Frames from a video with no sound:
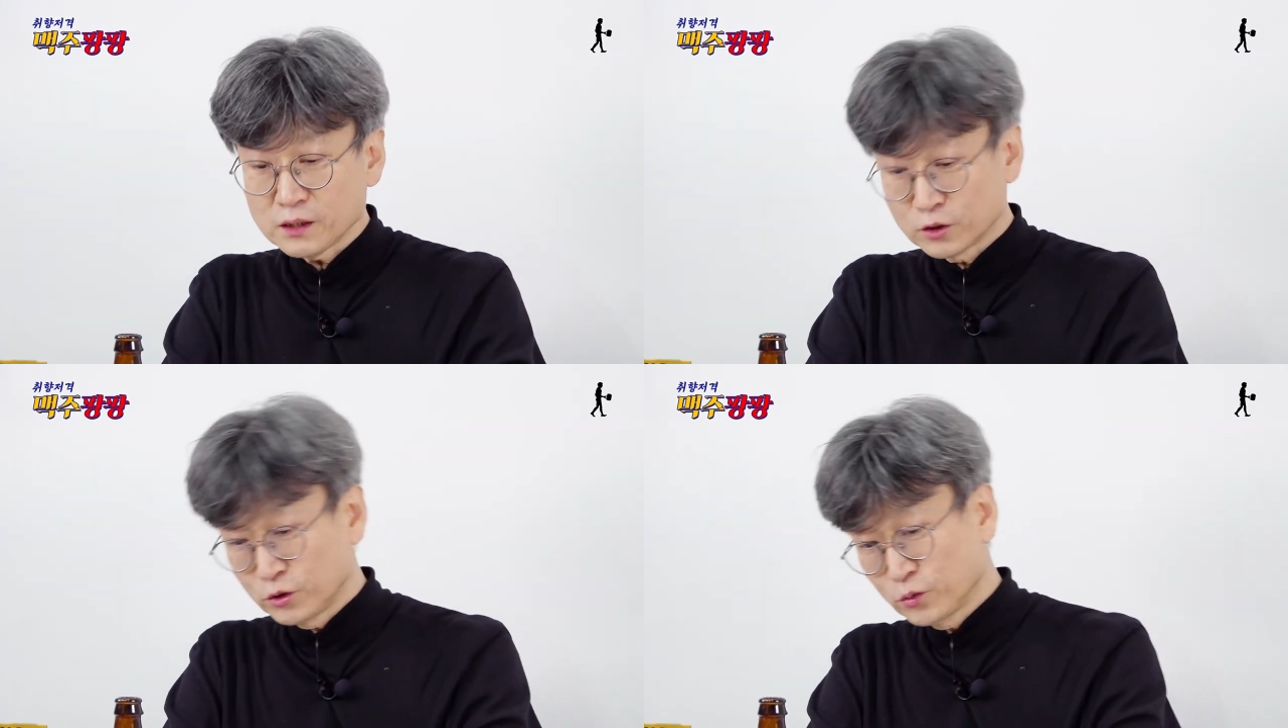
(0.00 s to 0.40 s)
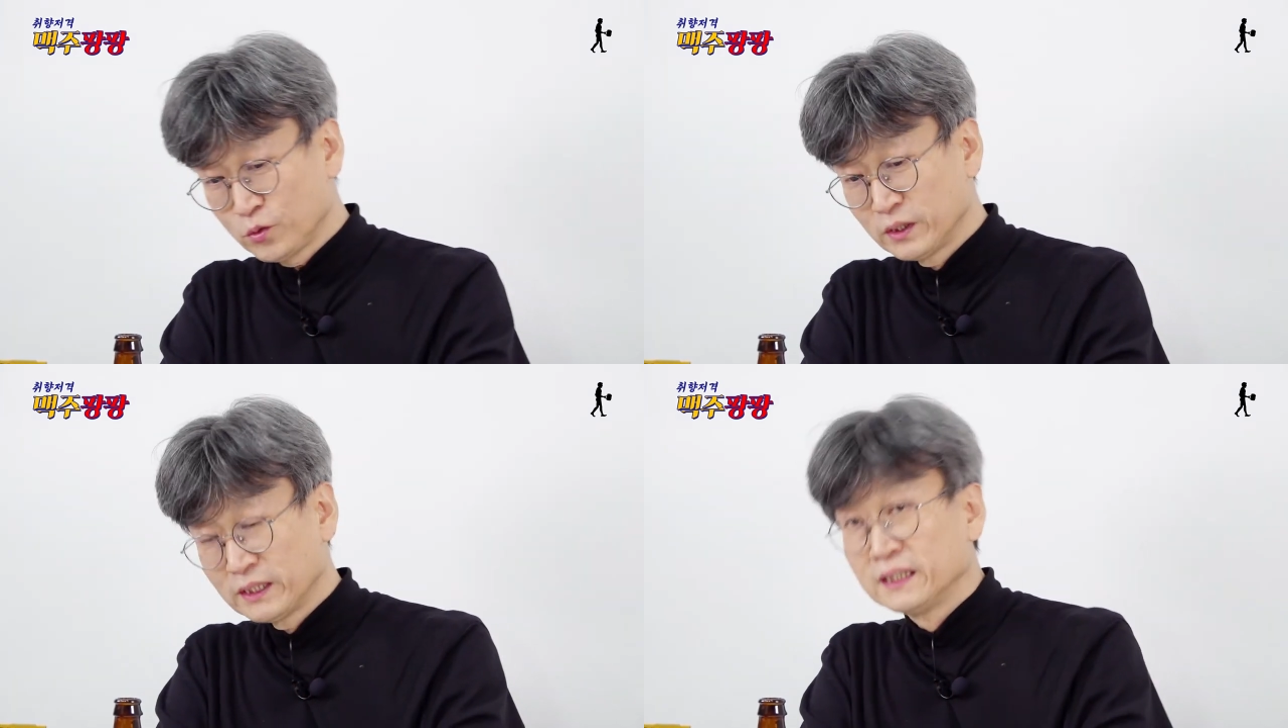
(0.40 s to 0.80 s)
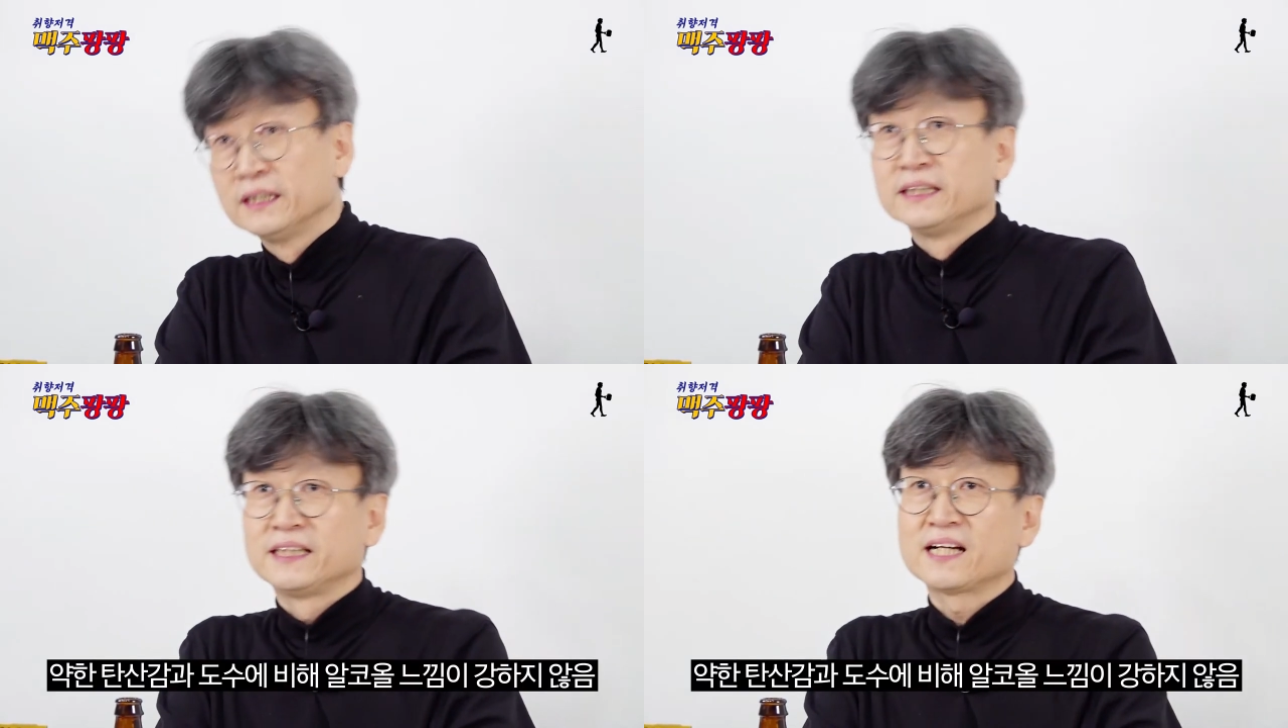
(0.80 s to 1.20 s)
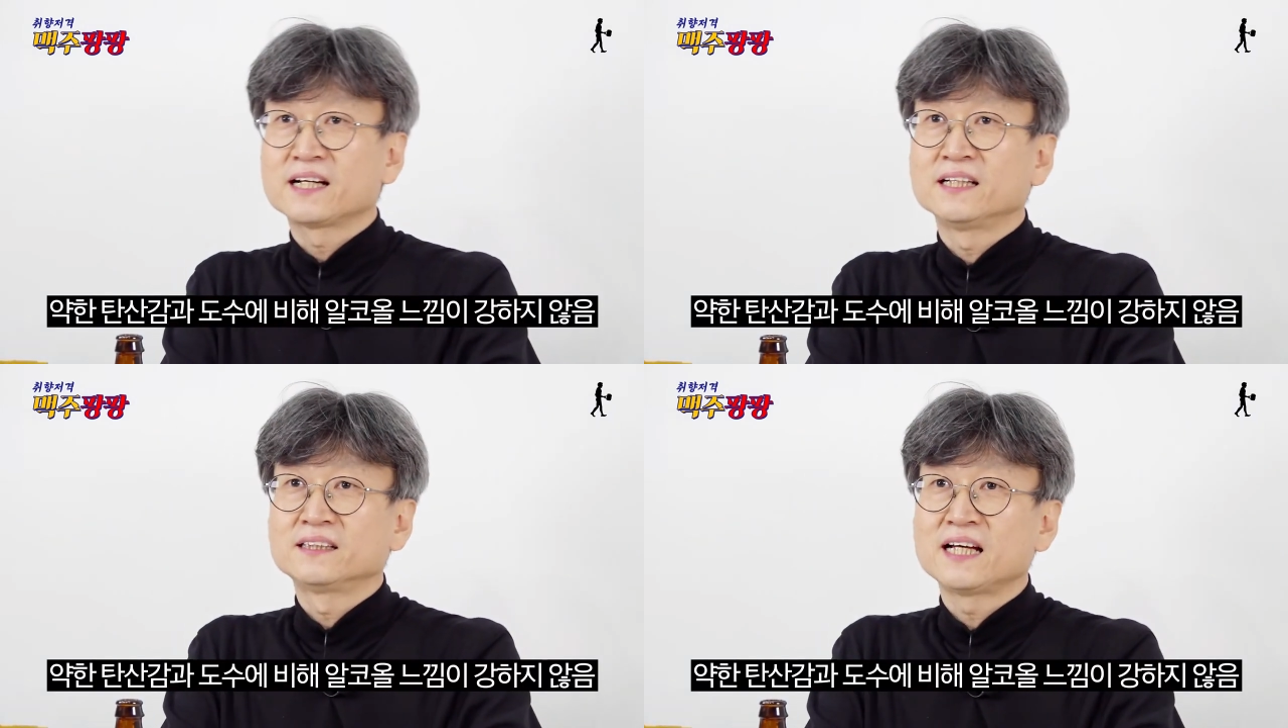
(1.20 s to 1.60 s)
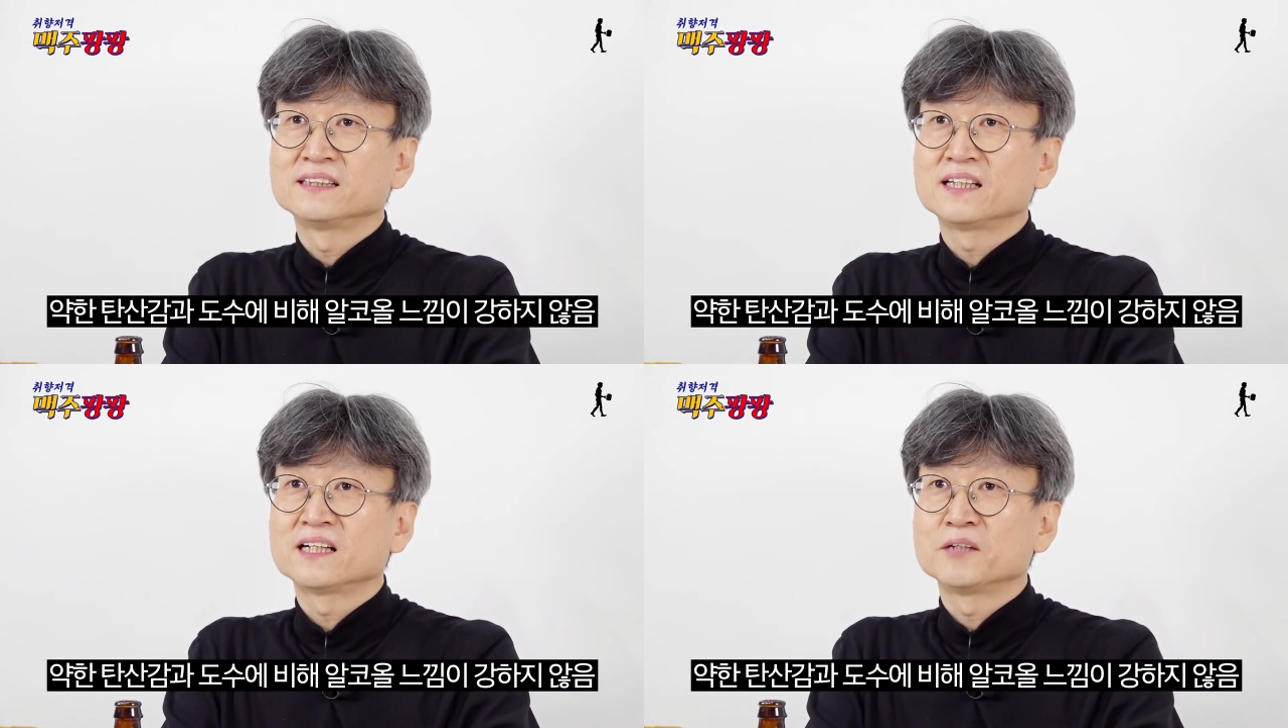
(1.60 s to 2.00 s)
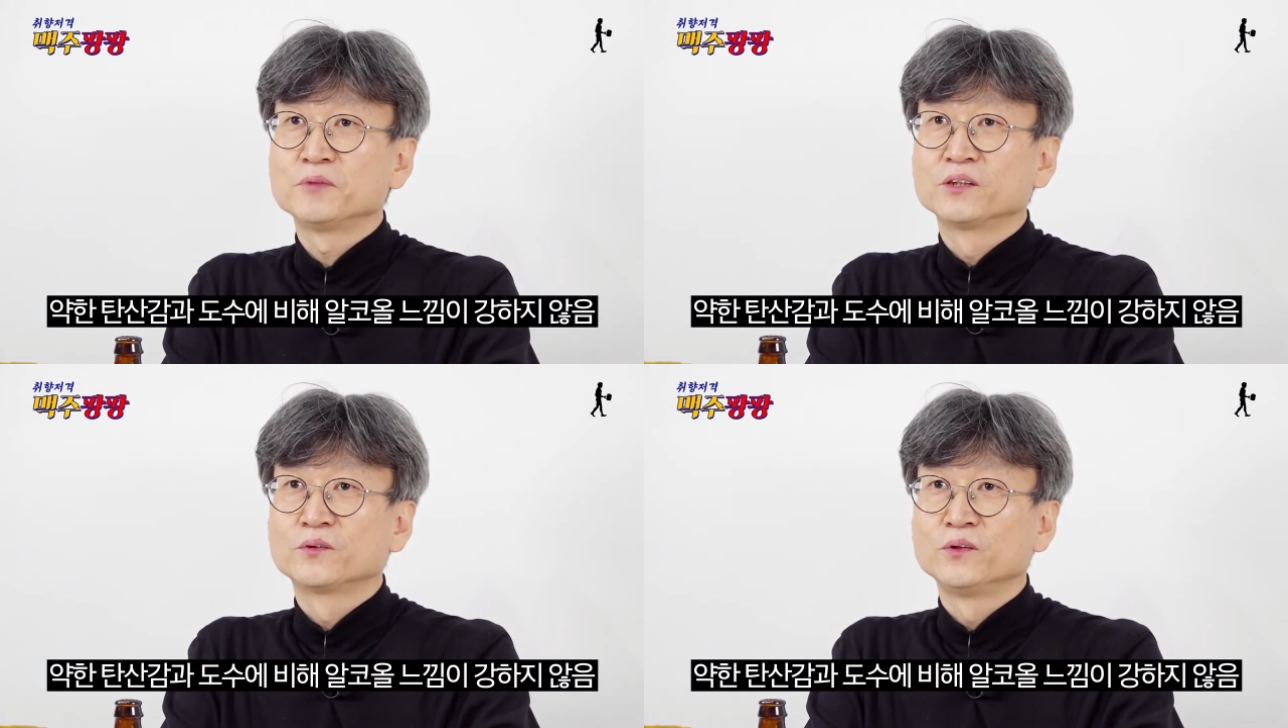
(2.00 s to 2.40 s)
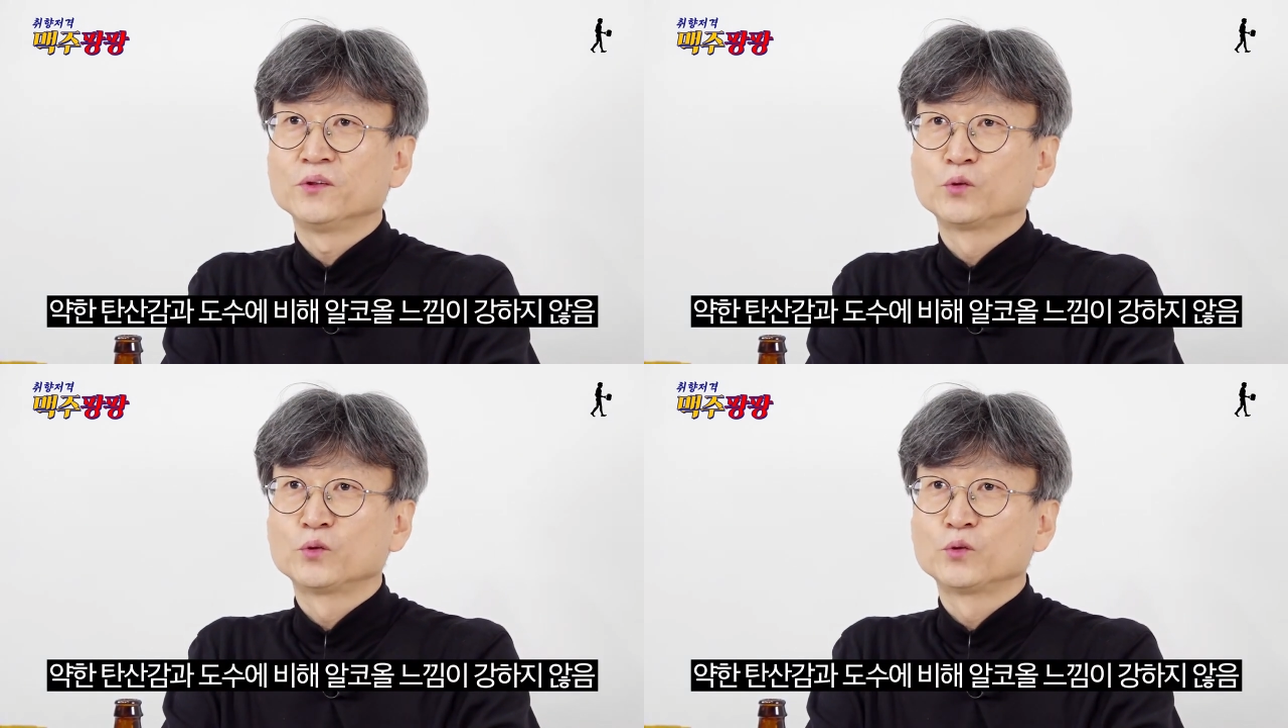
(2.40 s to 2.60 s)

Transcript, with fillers: 그리고 약한 탄산감이 있고요.